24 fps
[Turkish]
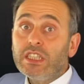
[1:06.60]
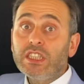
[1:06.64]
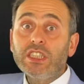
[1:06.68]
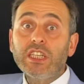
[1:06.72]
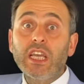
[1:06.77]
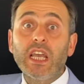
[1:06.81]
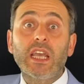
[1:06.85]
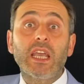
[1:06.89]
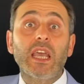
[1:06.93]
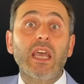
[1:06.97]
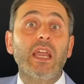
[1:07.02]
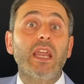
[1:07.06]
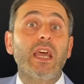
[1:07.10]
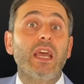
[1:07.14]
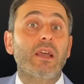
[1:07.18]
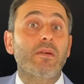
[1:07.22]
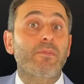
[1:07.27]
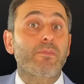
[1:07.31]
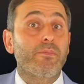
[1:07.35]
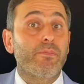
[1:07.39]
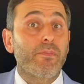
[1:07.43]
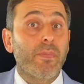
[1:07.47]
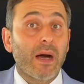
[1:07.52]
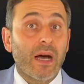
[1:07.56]
çekerek
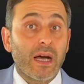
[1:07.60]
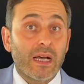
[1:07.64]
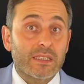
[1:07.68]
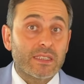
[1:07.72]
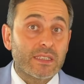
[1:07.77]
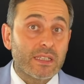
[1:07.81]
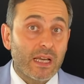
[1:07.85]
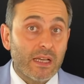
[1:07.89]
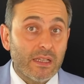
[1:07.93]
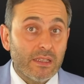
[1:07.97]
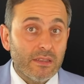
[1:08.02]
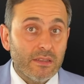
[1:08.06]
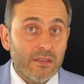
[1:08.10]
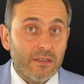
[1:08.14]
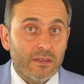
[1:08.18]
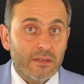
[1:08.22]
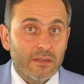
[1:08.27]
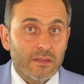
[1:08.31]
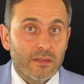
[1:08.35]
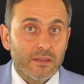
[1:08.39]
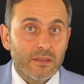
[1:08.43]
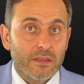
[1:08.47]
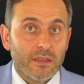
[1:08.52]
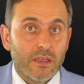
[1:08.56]
bazen
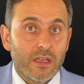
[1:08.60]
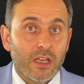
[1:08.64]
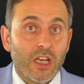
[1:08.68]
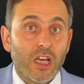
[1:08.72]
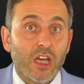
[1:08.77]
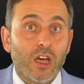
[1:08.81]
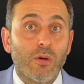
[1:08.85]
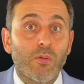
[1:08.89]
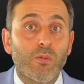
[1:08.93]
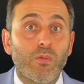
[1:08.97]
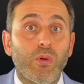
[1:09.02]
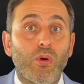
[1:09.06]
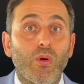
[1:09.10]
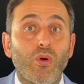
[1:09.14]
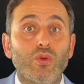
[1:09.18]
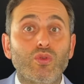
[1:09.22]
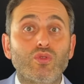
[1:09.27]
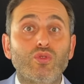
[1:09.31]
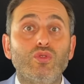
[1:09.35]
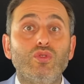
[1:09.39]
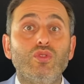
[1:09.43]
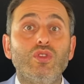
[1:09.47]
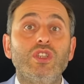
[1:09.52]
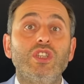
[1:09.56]

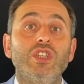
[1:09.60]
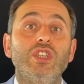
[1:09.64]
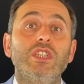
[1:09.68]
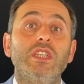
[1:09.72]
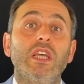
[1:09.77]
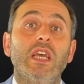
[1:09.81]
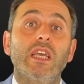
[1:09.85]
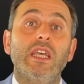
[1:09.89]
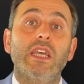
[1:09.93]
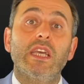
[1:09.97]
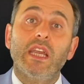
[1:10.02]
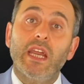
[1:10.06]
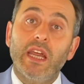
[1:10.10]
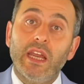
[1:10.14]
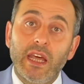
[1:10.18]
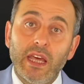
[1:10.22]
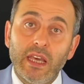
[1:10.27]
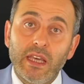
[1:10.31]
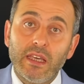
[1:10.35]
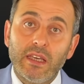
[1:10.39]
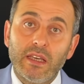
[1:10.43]
borcun içine girerek